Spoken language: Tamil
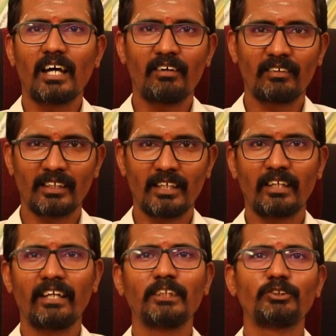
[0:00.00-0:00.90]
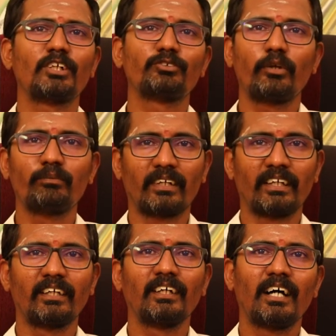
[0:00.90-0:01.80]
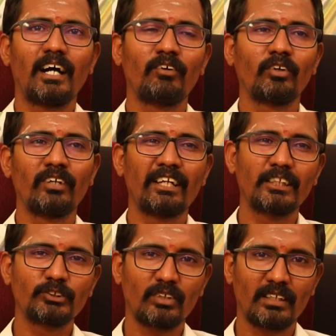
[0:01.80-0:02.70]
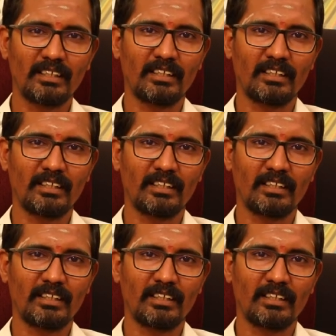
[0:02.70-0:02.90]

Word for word: அவனுக்கு நான் ரெண்டு லட்ச ரூபா ஸ்வைப் பண்ணேன் அவனுக்கு ஒரு ரெண்டு லட்ச ரூபா